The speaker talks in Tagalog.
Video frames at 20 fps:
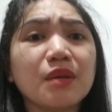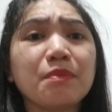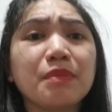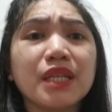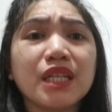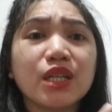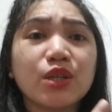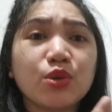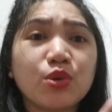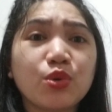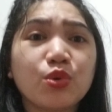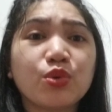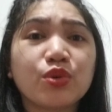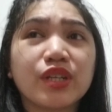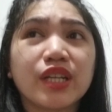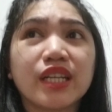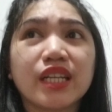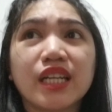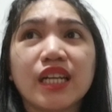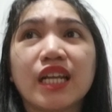
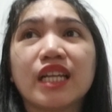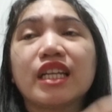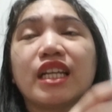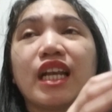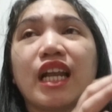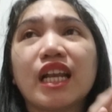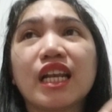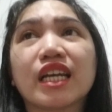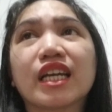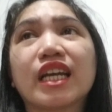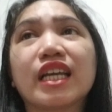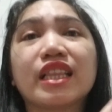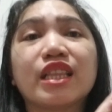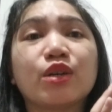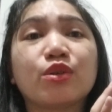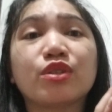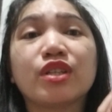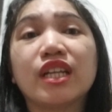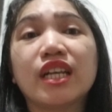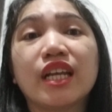pinagkukunan nila, nilalagay
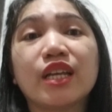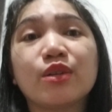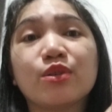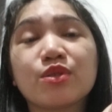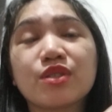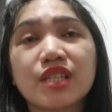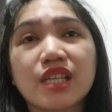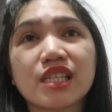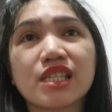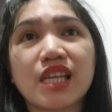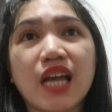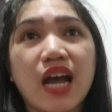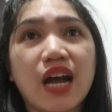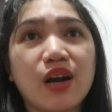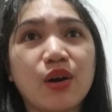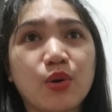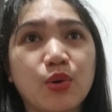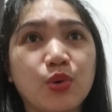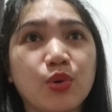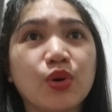daw nila yun sa
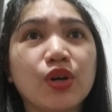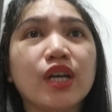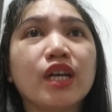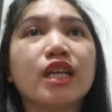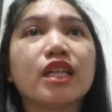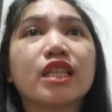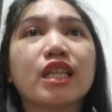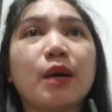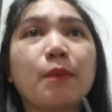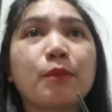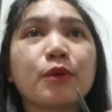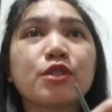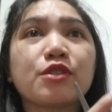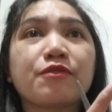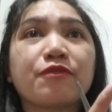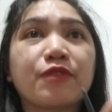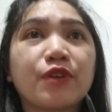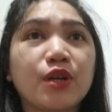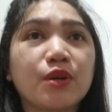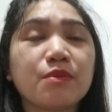sako. Tapos
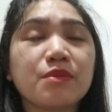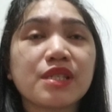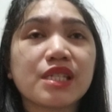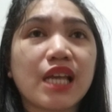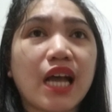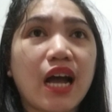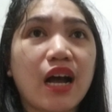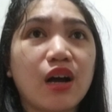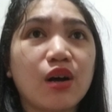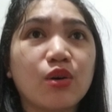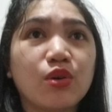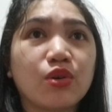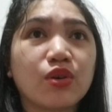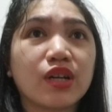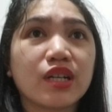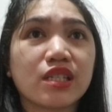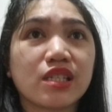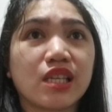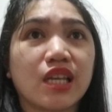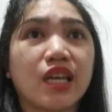from sako
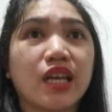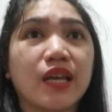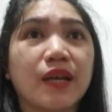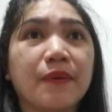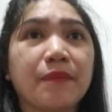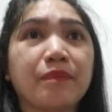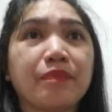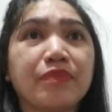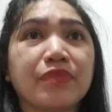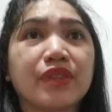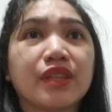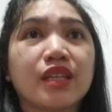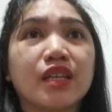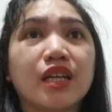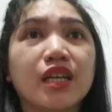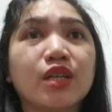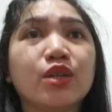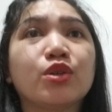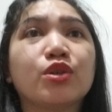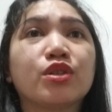kasi,
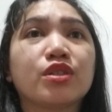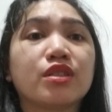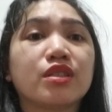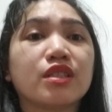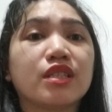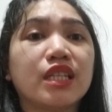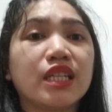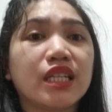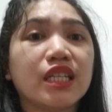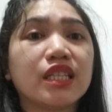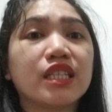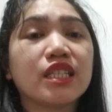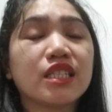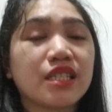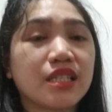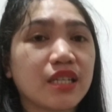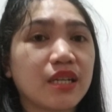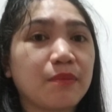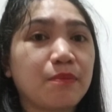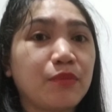ayun,
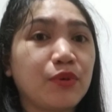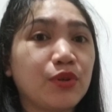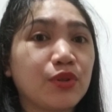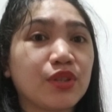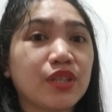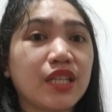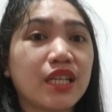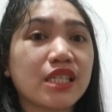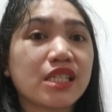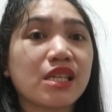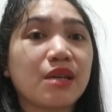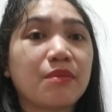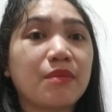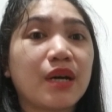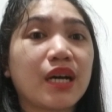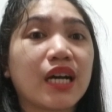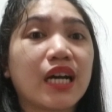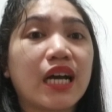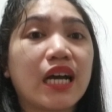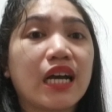dinidistribute na sa
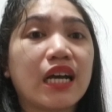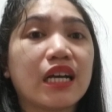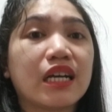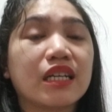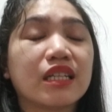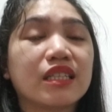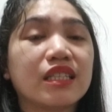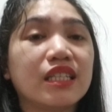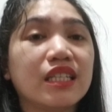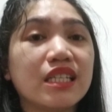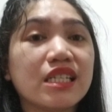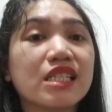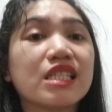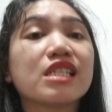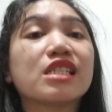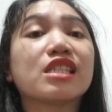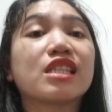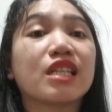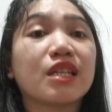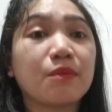mga,
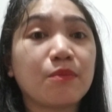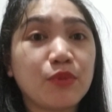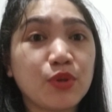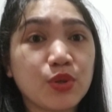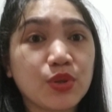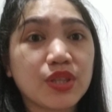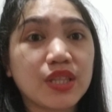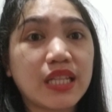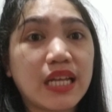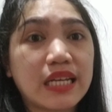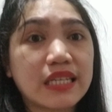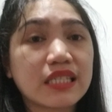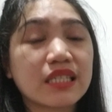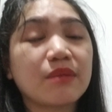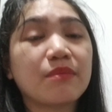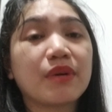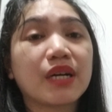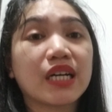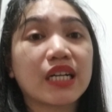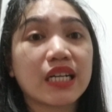dinidistribute na sa
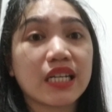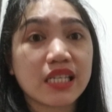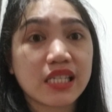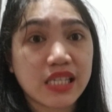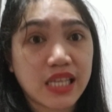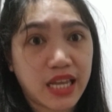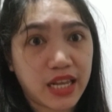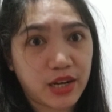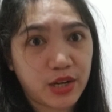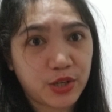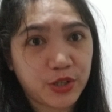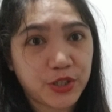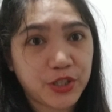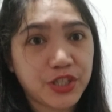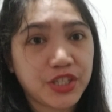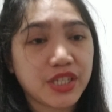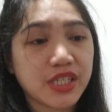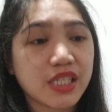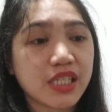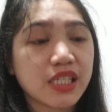mga
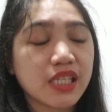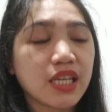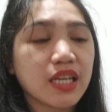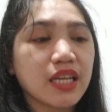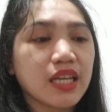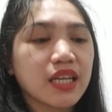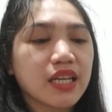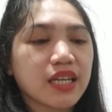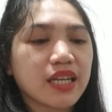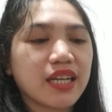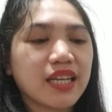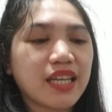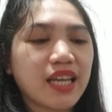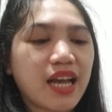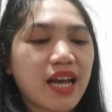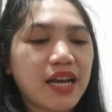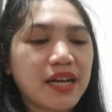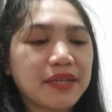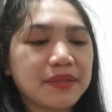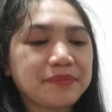resellers.
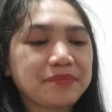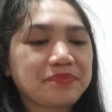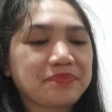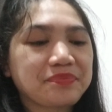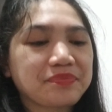Kaya,